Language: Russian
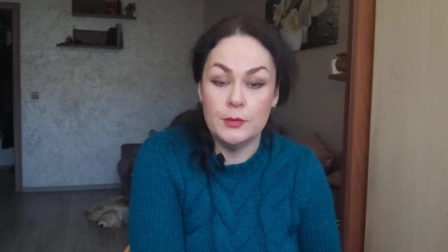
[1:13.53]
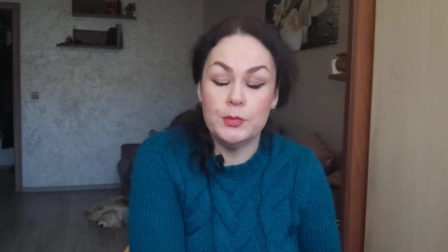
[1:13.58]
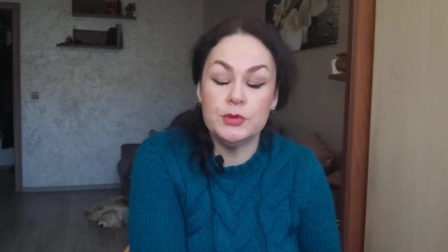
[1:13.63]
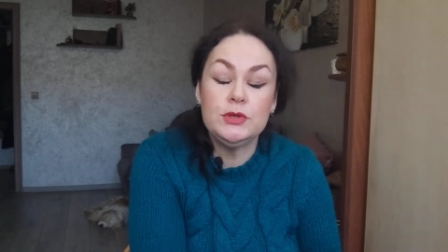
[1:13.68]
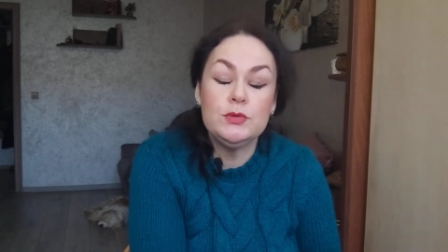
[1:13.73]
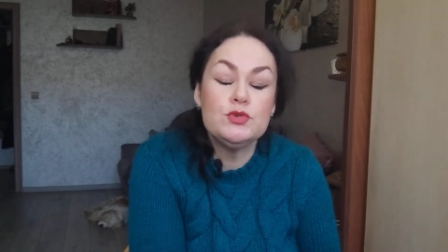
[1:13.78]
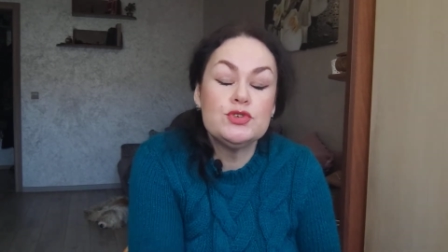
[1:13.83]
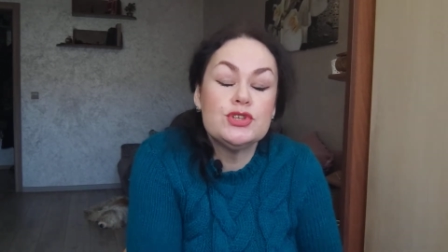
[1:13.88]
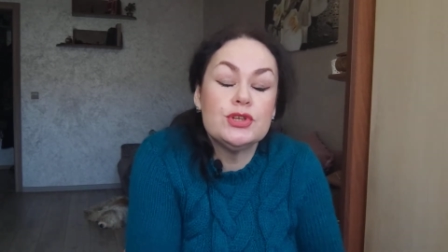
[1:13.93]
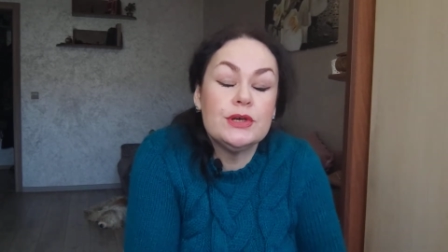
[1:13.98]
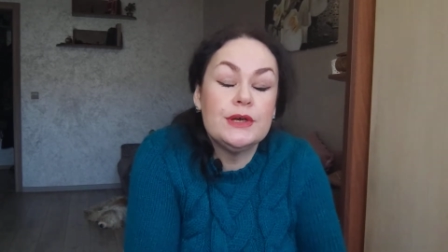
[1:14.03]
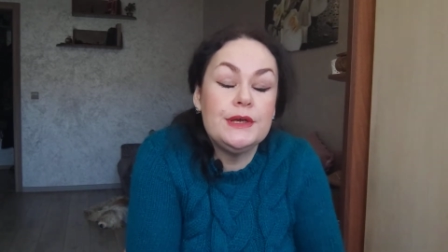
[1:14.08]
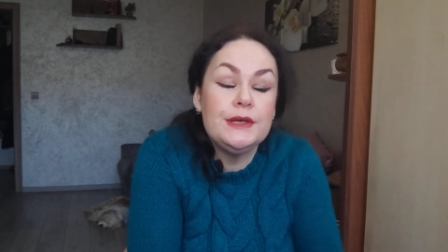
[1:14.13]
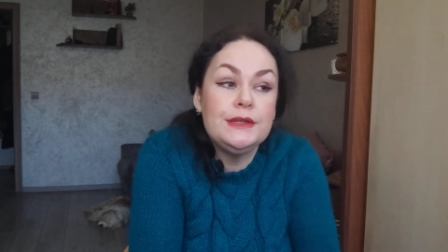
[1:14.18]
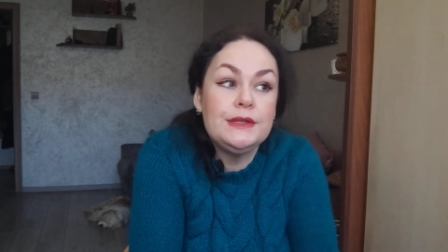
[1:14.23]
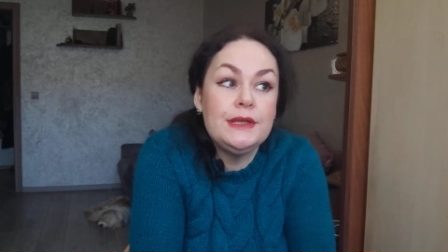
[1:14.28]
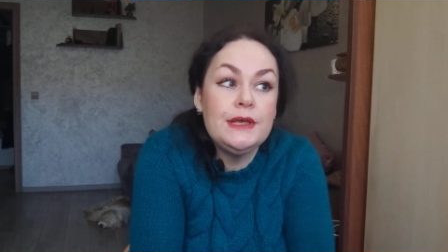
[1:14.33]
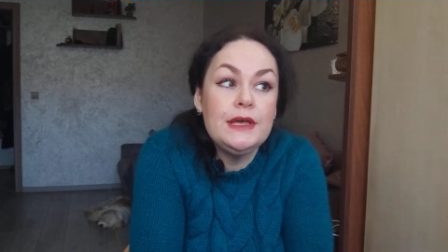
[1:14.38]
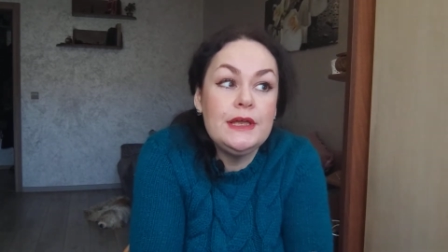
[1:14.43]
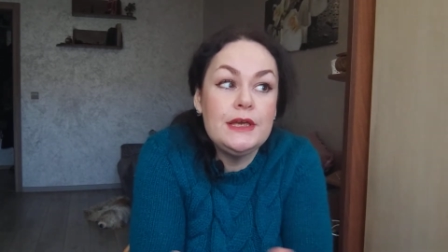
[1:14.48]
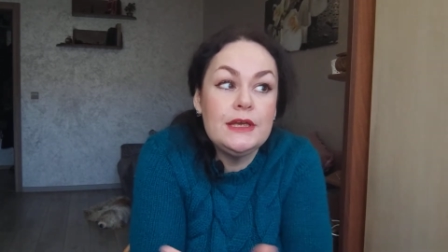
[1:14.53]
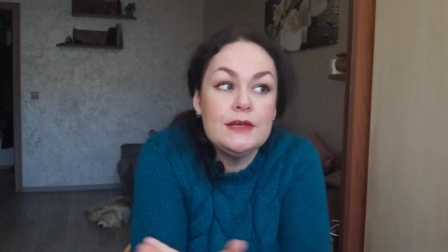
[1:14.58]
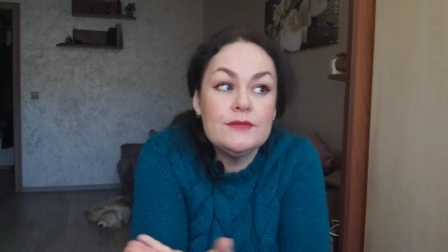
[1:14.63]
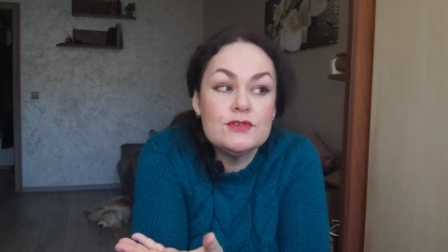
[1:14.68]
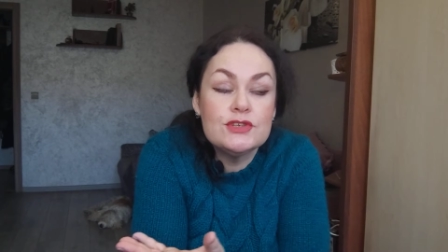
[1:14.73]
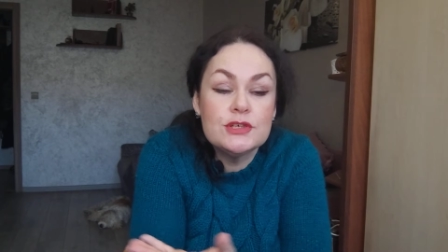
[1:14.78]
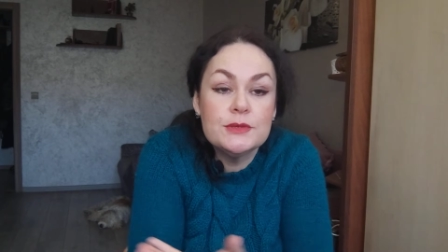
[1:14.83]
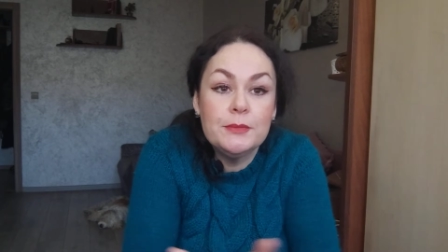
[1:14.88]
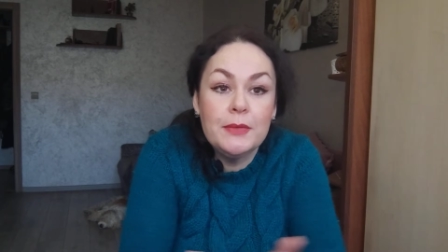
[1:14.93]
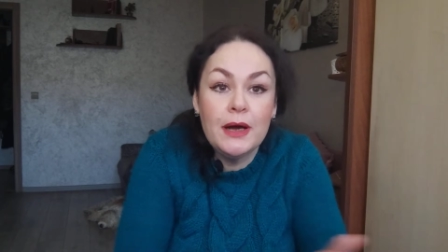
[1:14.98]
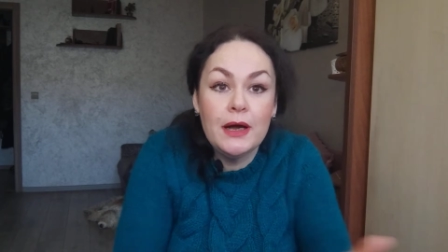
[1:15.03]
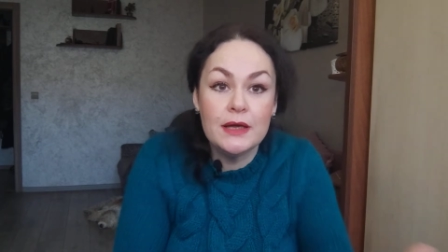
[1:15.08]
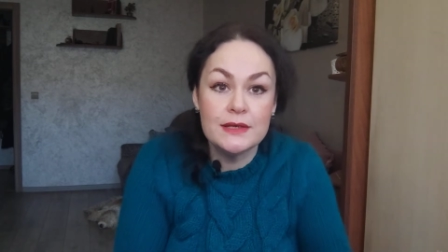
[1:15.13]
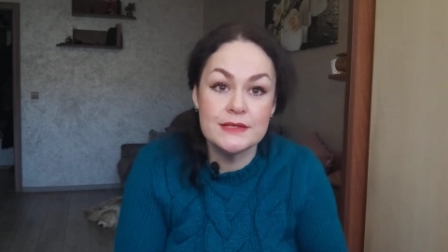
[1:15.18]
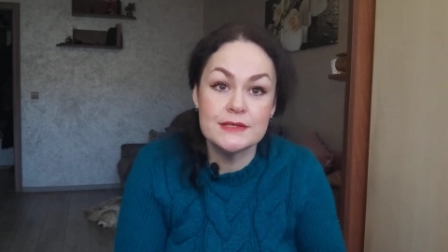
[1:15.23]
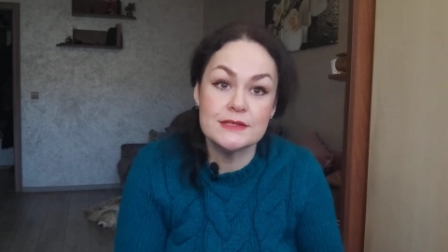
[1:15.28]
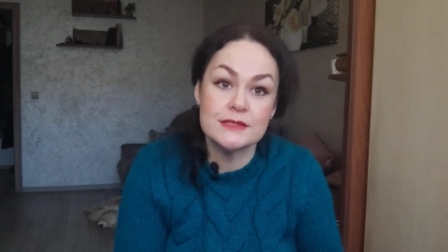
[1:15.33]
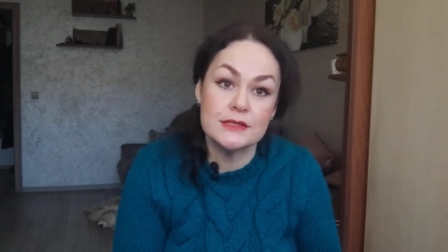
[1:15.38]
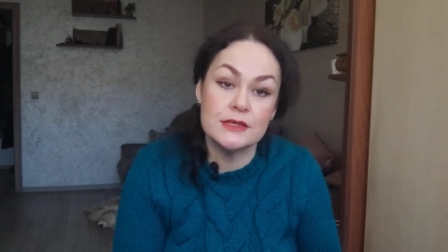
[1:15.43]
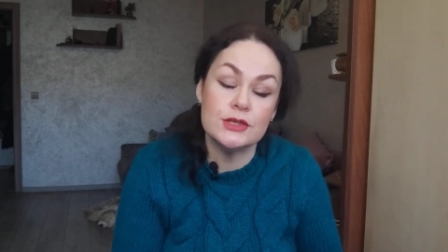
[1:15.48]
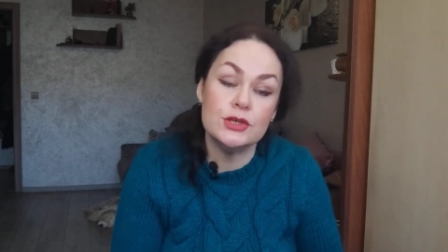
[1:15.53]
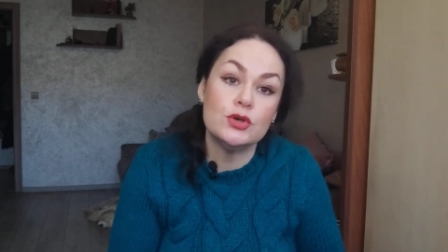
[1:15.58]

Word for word: Потому что критериев же масса,